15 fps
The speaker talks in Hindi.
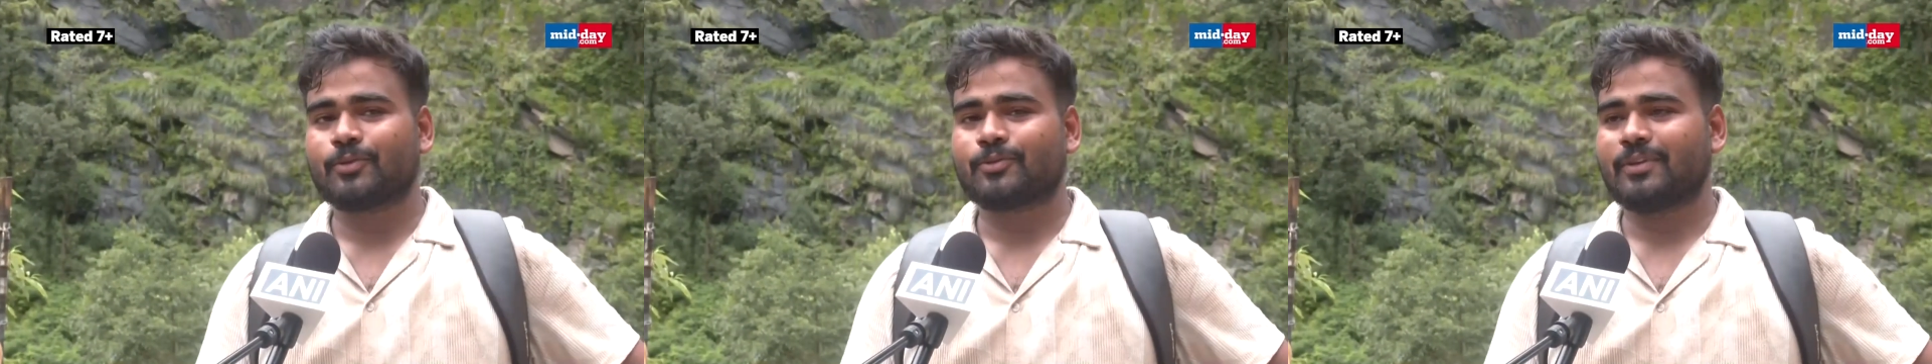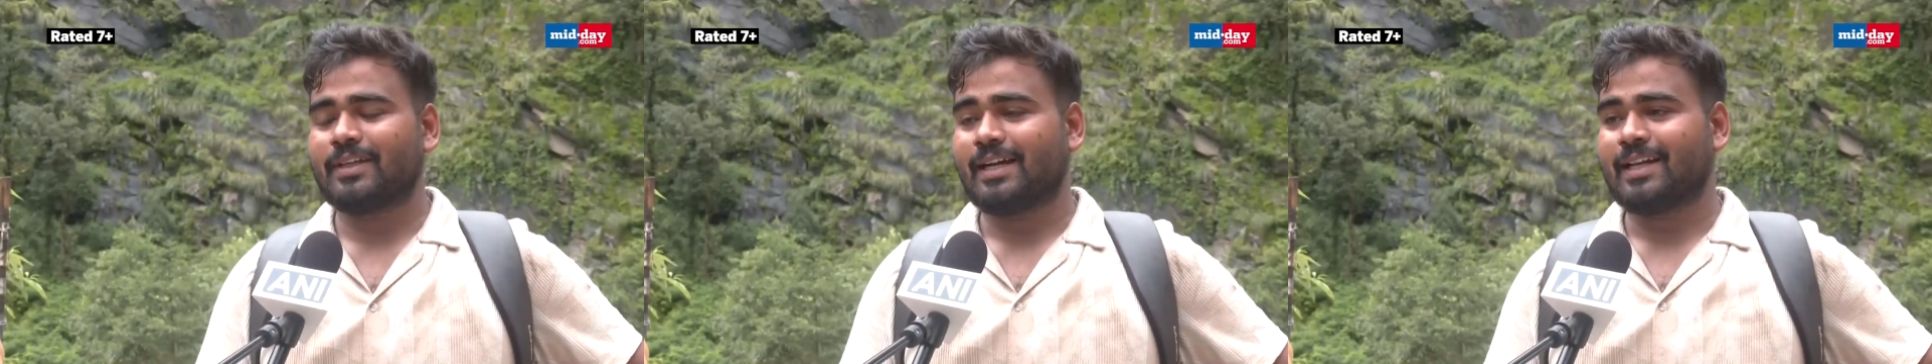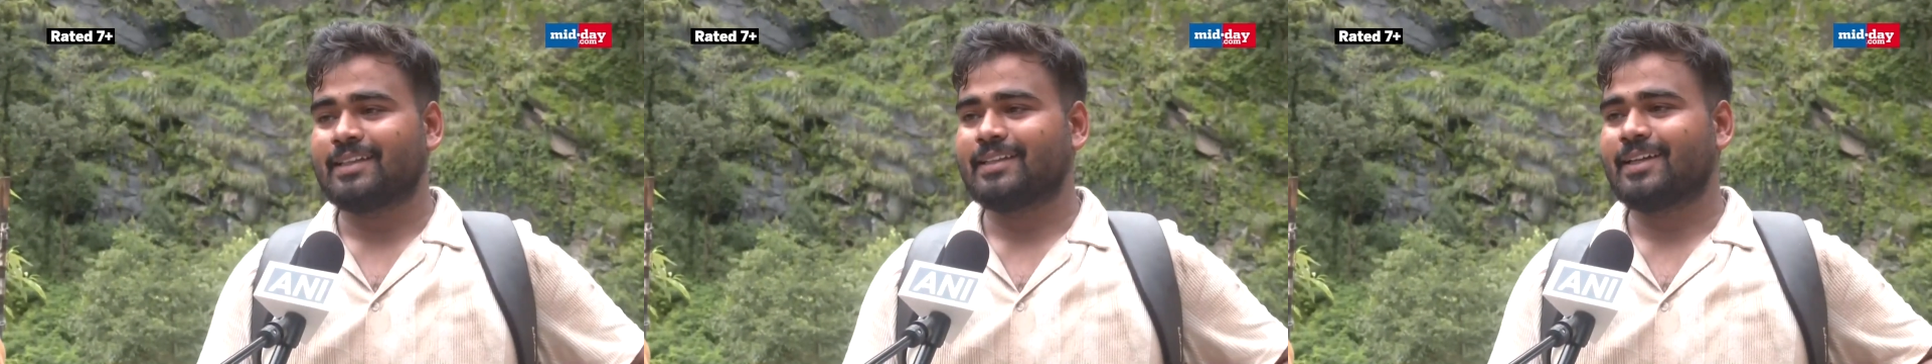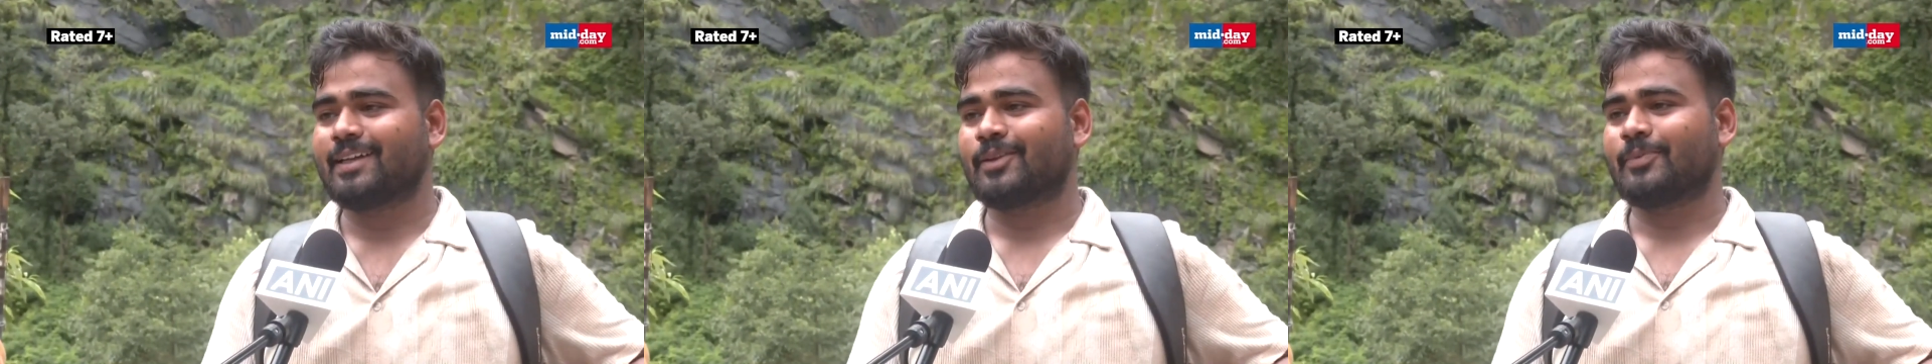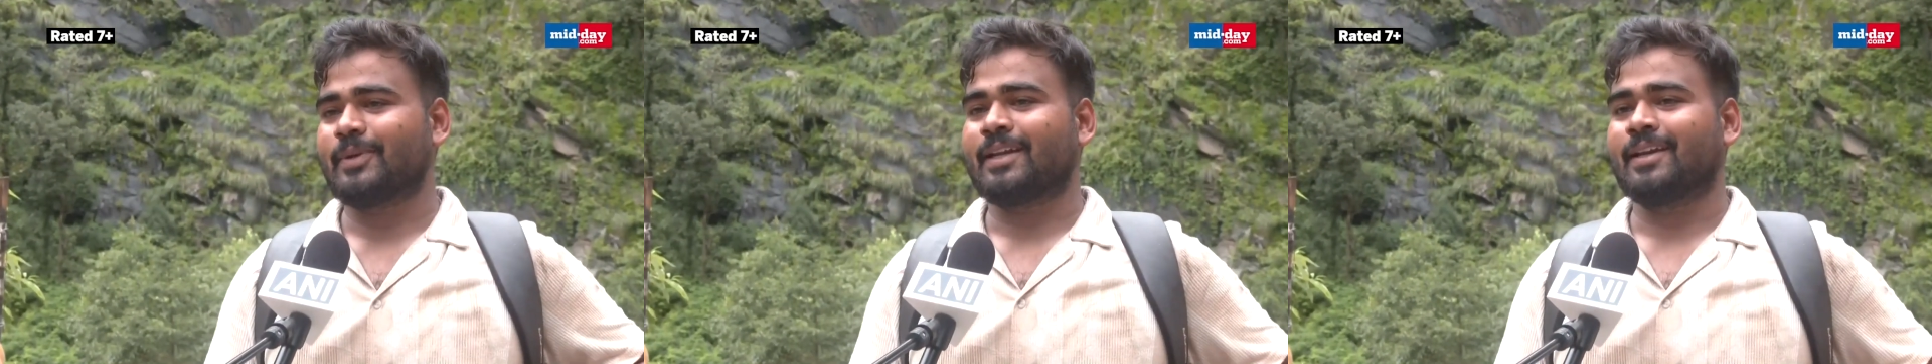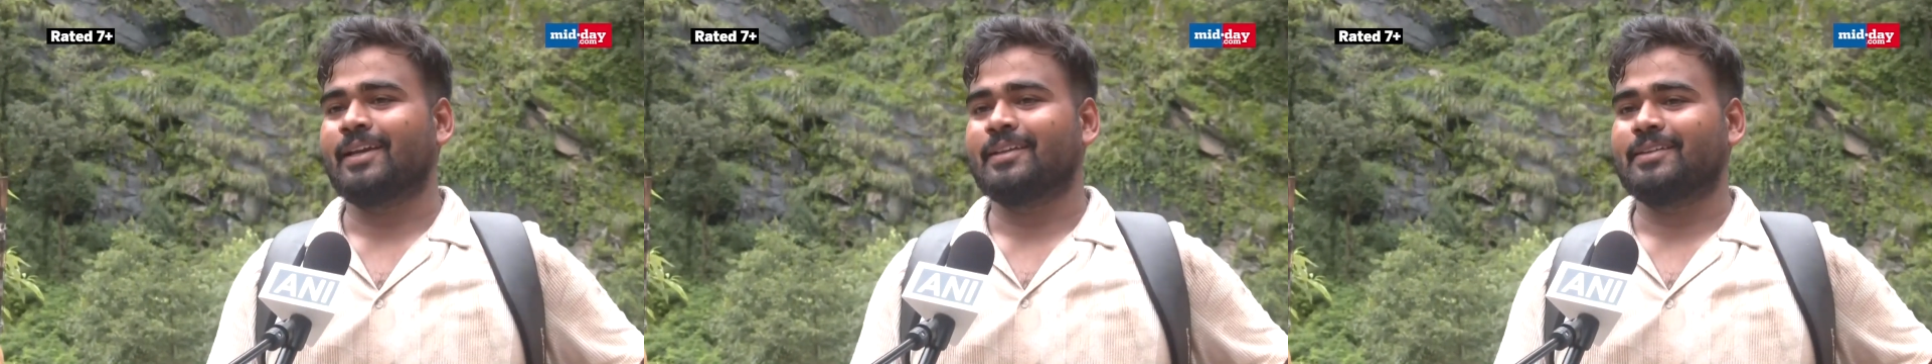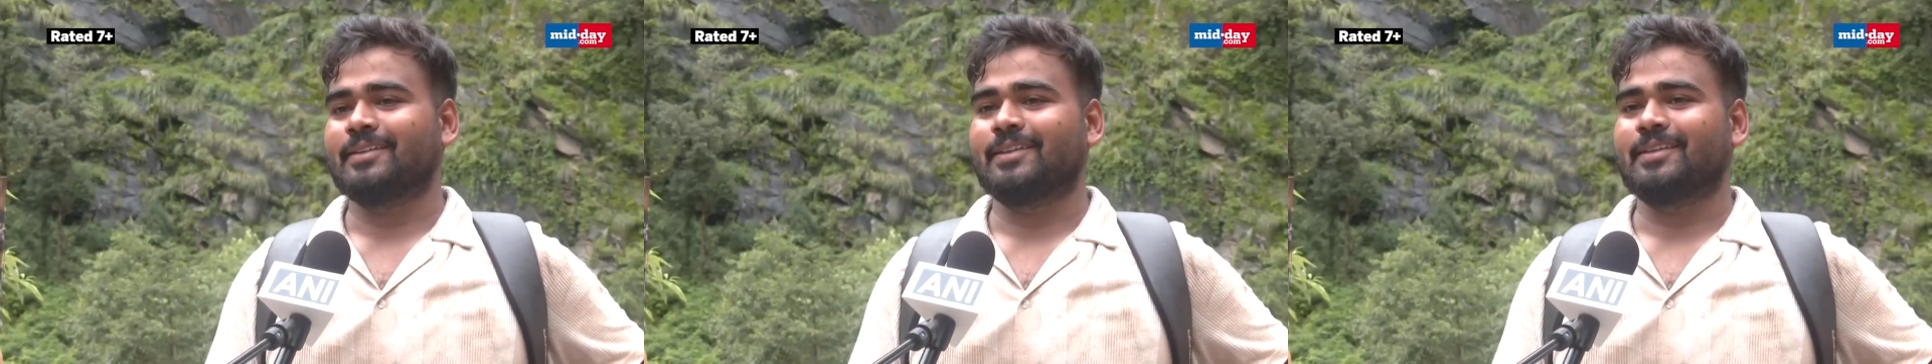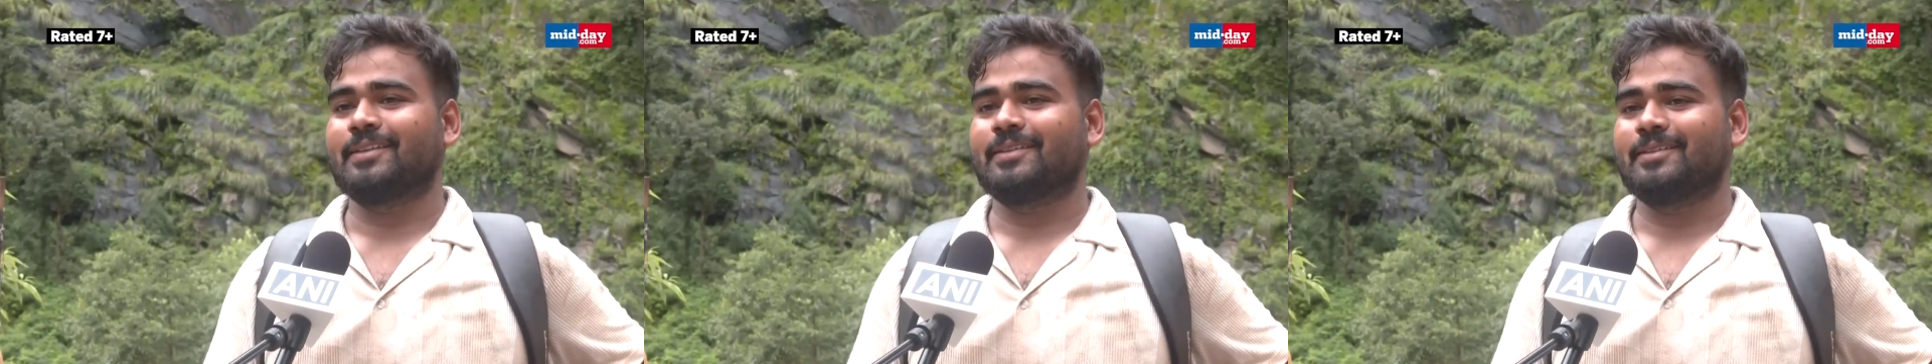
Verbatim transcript: उसको याद नहीं कर पा रहे हैं इतना